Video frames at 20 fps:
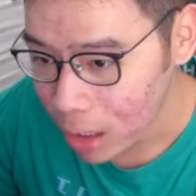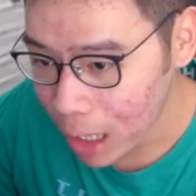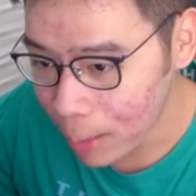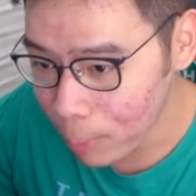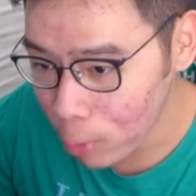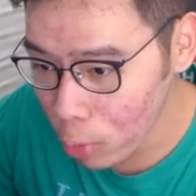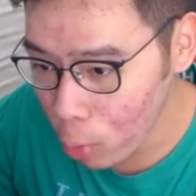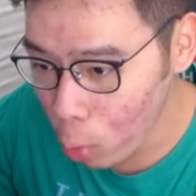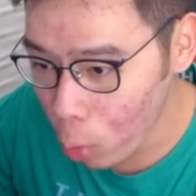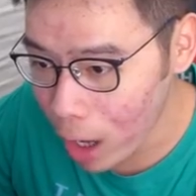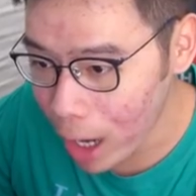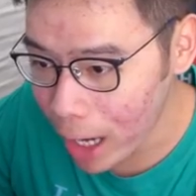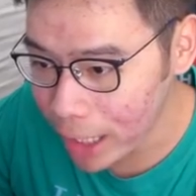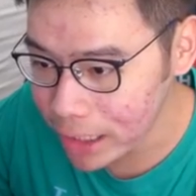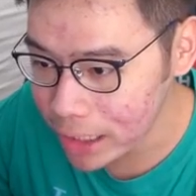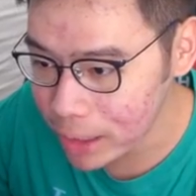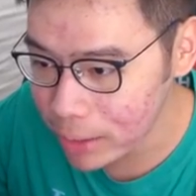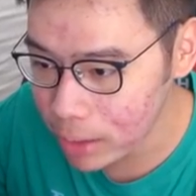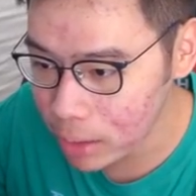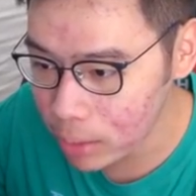Kamu, wah
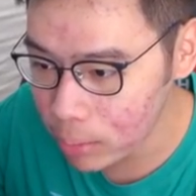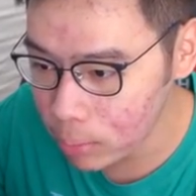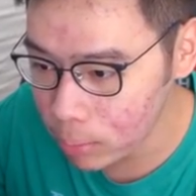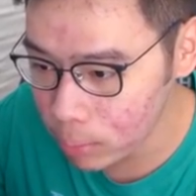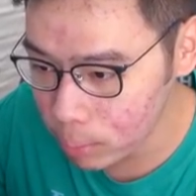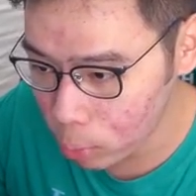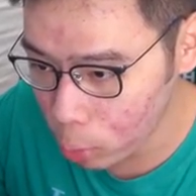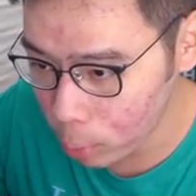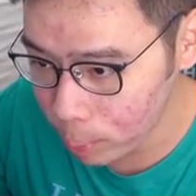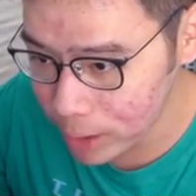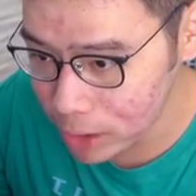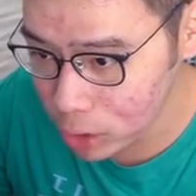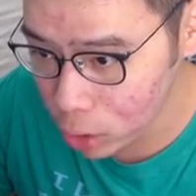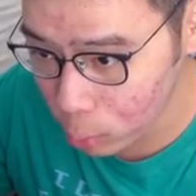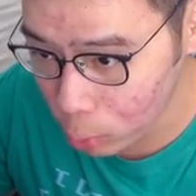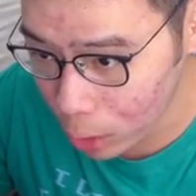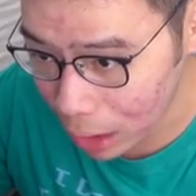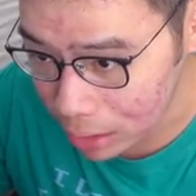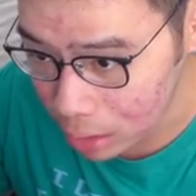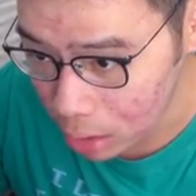ini, bawa pisau
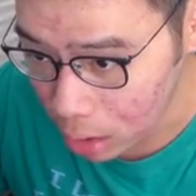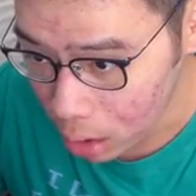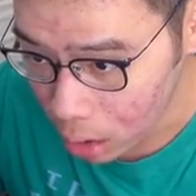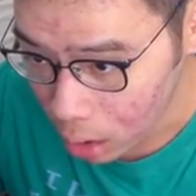bukan?